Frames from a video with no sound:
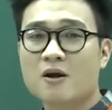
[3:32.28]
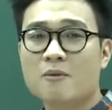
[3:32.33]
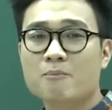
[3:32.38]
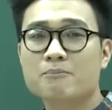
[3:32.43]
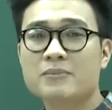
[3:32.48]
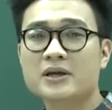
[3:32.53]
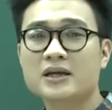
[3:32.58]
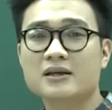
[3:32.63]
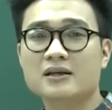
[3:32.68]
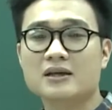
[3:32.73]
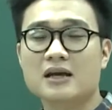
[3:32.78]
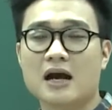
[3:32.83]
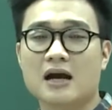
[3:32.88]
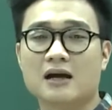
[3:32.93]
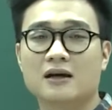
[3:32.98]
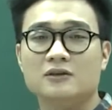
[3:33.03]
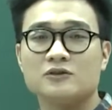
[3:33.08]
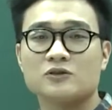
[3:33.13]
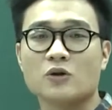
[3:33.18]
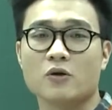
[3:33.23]
Mỹ
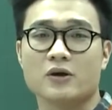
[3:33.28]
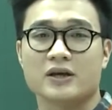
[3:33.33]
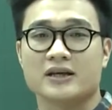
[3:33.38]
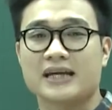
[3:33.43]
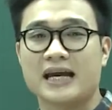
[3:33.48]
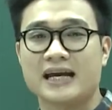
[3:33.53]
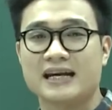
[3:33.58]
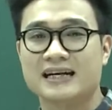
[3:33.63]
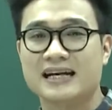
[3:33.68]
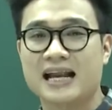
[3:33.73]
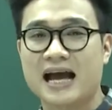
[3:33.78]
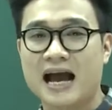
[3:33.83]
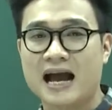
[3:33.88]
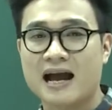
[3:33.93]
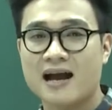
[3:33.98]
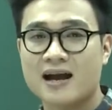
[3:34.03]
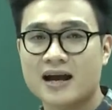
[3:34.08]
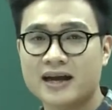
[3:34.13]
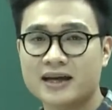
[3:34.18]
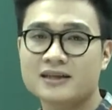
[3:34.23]
uh, thổi kèn
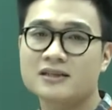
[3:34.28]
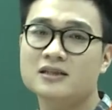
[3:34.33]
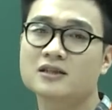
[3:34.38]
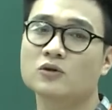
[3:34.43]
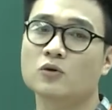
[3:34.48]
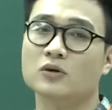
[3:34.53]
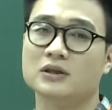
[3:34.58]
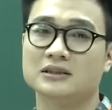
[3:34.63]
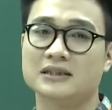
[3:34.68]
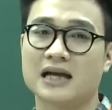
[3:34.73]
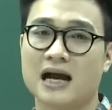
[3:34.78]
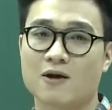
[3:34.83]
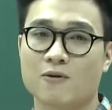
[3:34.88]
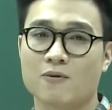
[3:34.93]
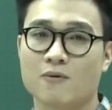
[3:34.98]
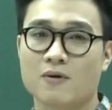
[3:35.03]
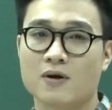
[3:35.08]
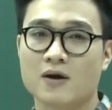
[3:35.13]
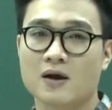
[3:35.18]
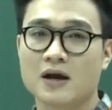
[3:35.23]
lá hay như thổi sáo.
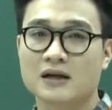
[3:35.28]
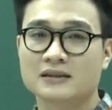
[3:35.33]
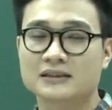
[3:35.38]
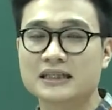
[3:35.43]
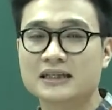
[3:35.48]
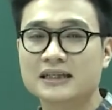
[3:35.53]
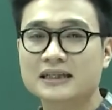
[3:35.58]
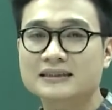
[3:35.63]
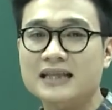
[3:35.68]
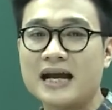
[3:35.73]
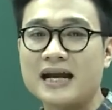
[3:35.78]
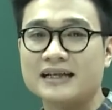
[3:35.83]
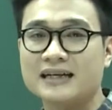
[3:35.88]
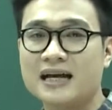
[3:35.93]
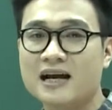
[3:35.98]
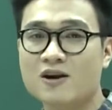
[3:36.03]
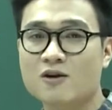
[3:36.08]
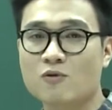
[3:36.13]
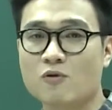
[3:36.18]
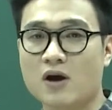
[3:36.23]
Chính cái tài
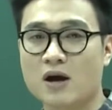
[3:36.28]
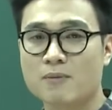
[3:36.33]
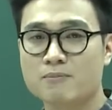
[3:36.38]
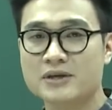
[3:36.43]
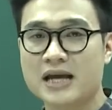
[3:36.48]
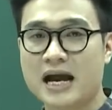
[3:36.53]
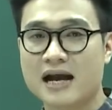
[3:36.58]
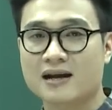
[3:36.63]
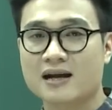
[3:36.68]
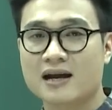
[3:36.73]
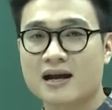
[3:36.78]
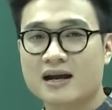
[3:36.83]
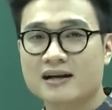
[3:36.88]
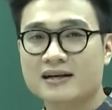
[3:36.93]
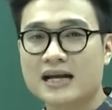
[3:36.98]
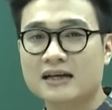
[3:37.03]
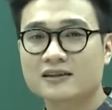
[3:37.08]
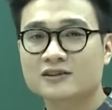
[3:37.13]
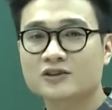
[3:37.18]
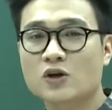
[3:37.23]
năng của âm nhạc
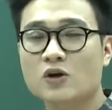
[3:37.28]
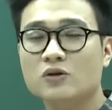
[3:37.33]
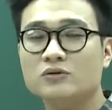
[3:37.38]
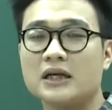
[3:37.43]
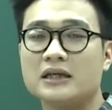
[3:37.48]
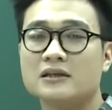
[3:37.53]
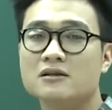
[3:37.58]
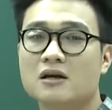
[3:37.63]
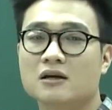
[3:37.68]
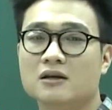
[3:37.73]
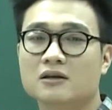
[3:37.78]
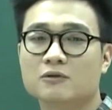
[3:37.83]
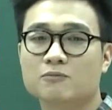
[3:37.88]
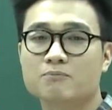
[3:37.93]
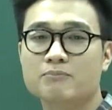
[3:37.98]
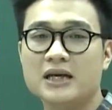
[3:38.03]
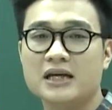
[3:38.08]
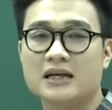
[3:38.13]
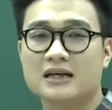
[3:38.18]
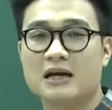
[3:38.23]
đã cho thấy được
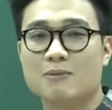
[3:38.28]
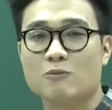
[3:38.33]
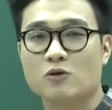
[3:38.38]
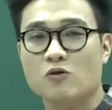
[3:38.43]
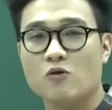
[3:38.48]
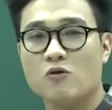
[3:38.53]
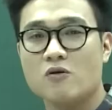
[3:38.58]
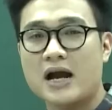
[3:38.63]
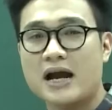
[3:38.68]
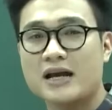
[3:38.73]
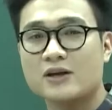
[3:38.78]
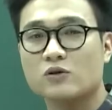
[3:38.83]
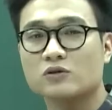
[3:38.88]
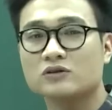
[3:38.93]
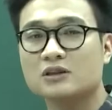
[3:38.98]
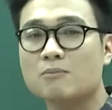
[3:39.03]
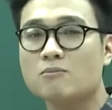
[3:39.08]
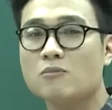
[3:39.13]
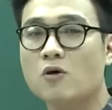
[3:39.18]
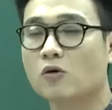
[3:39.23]
Mỹ là một cô gái có
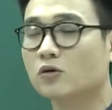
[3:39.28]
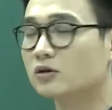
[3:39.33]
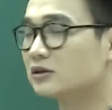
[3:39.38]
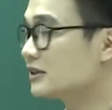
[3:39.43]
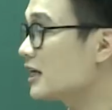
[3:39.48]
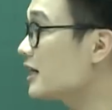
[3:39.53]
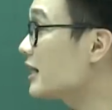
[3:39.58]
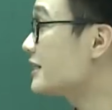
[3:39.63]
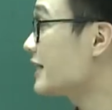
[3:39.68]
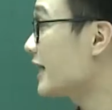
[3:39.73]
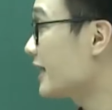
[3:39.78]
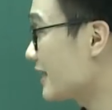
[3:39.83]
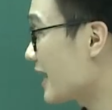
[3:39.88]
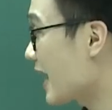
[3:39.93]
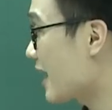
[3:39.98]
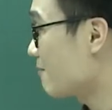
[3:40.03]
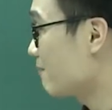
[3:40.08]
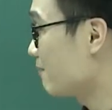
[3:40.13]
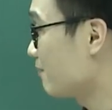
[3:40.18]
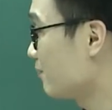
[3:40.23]
tâm hồn rất là nhạy
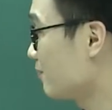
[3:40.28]
cảm.